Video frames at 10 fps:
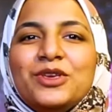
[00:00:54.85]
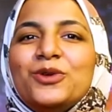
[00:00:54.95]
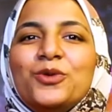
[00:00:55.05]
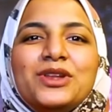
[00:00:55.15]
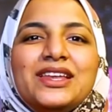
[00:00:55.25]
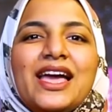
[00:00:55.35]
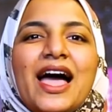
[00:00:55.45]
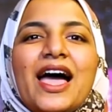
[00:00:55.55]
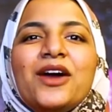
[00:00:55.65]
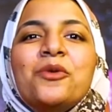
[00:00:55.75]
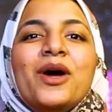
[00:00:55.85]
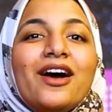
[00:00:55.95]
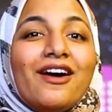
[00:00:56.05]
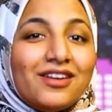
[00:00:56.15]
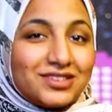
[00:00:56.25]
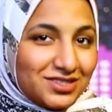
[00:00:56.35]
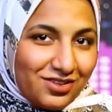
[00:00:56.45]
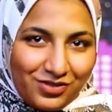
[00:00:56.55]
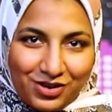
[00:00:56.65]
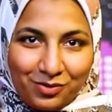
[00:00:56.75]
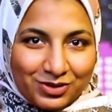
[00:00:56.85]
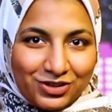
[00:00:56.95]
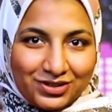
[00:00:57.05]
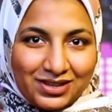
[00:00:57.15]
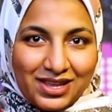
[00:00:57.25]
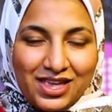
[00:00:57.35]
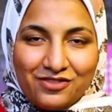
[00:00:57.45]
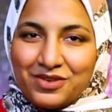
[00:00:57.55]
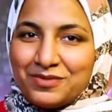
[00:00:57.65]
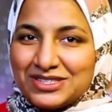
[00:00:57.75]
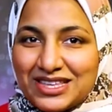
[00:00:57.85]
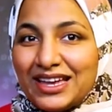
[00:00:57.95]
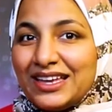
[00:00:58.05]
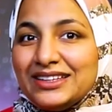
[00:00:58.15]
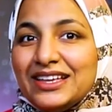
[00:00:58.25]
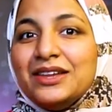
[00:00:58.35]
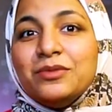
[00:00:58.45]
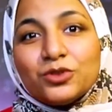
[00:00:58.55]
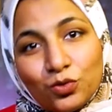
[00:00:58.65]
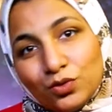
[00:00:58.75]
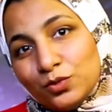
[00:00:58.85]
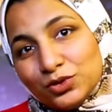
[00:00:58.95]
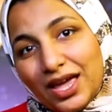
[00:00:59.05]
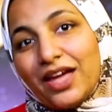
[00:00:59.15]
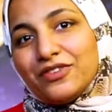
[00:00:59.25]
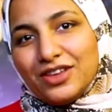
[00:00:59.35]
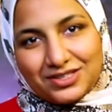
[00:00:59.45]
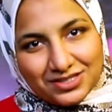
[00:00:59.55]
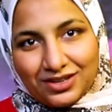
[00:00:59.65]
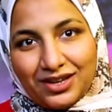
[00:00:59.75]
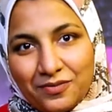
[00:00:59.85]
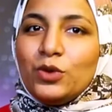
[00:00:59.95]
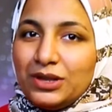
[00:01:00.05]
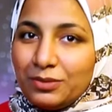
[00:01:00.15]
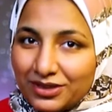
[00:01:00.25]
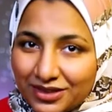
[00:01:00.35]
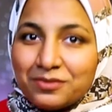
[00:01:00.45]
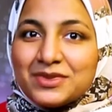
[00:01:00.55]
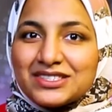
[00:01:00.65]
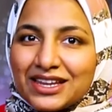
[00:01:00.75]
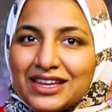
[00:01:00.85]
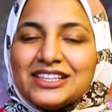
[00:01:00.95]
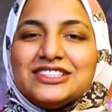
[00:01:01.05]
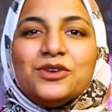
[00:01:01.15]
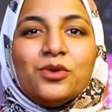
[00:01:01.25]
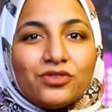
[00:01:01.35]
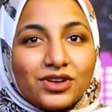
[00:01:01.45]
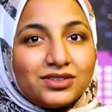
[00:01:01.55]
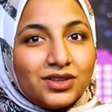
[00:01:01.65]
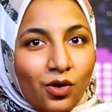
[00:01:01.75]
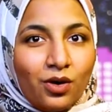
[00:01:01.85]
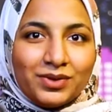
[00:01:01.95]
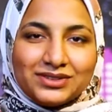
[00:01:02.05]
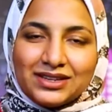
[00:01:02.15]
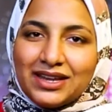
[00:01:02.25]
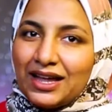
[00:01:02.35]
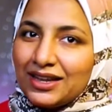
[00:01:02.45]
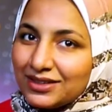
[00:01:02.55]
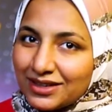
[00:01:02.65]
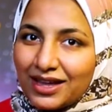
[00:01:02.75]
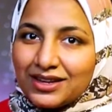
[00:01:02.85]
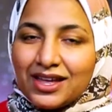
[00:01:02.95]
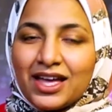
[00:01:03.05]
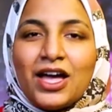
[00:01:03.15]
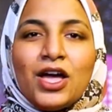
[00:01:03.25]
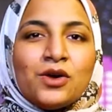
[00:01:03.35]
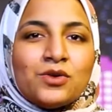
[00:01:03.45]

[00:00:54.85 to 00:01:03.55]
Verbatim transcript: بيكون ليها أجواء خاصة في رمضان في المساجد اللي بتكون متاح فيها الصلاة واللي بتتم السنة دي وفق الضوابط اللي أعلنت عنها